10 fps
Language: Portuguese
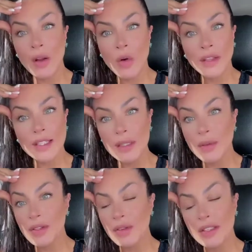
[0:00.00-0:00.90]
E enquanto
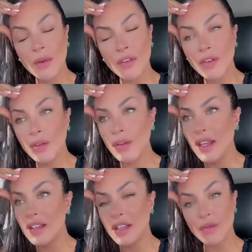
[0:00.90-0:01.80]
essas pessoas não
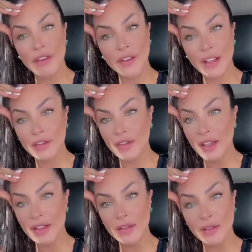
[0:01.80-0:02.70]
evoluírem, gente, vai ficar
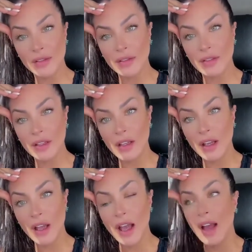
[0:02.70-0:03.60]
difícil.
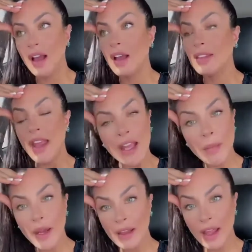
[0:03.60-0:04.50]

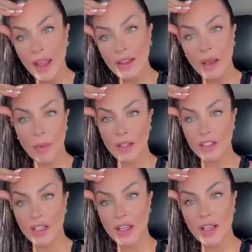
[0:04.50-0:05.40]
Tem que aprender a ter
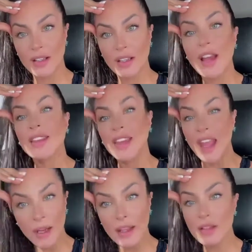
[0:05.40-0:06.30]
empatia,
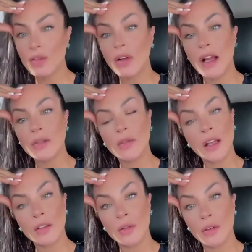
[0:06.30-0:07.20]
tem que se colocar no
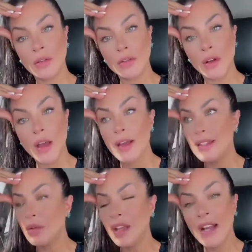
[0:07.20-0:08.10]
lugar do outro.
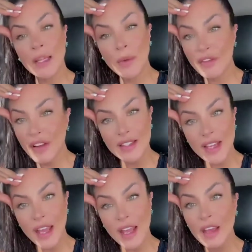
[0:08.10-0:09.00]
Se não tem nada para
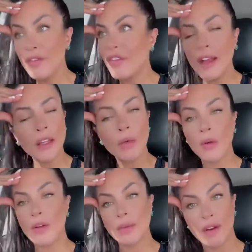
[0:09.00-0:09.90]
fazer, inventa
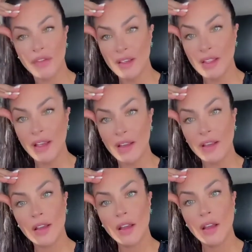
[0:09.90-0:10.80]
alguma coisa para fazer.